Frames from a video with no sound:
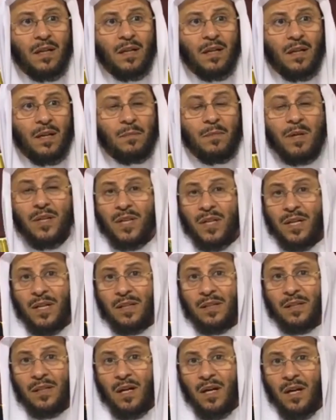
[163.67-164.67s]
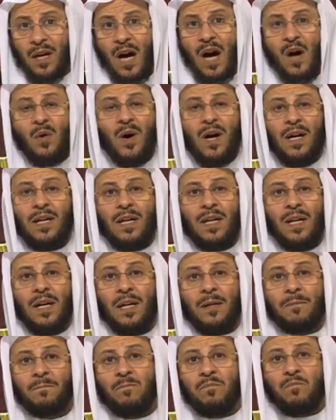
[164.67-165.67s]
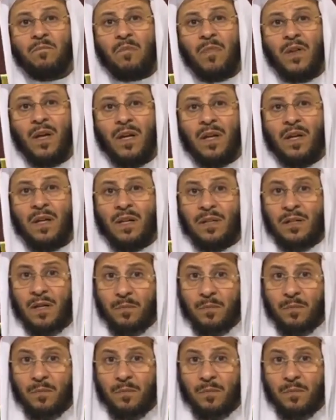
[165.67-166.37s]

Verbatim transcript: آه، مثلا او على آه،